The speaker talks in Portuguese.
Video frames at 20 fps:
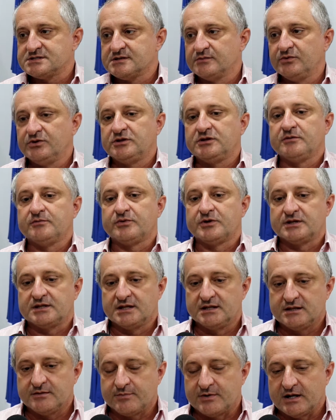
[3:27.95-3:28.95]
Isso é muito
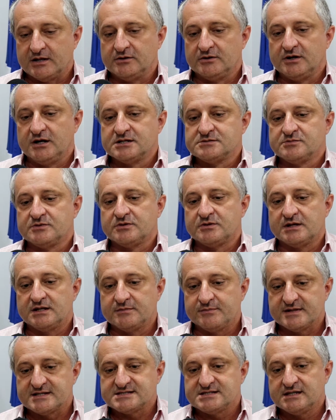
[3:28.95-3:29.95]
importante para nós, muito
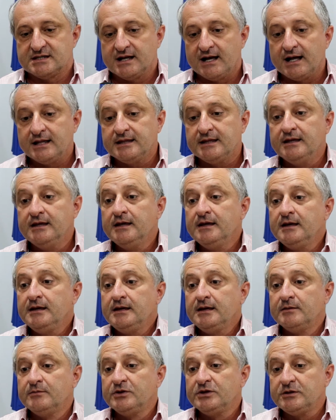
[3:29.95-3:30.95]
importante para a cidade
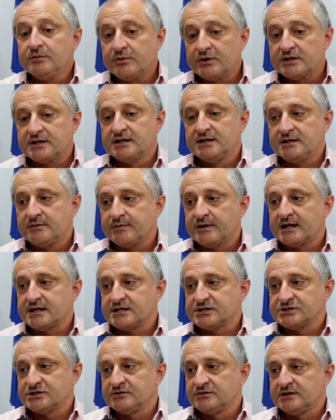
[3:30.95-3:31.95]
e muito importante para a
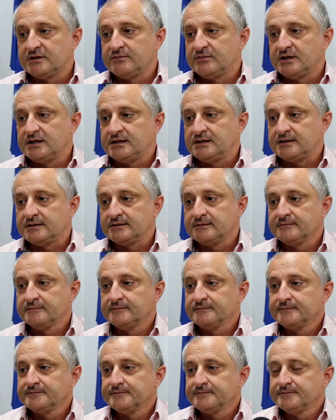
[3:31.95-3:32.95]
região também, né?
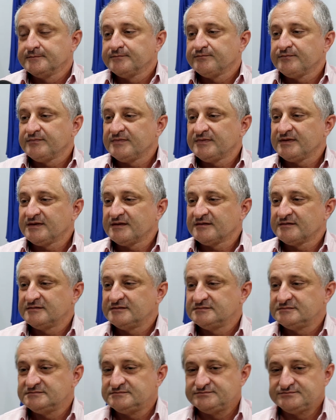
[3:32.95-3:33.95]
João,
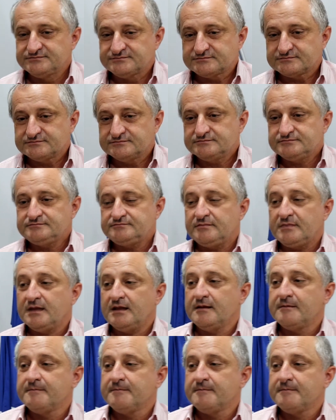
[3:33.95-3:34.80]
então o Poder Executivo já vem se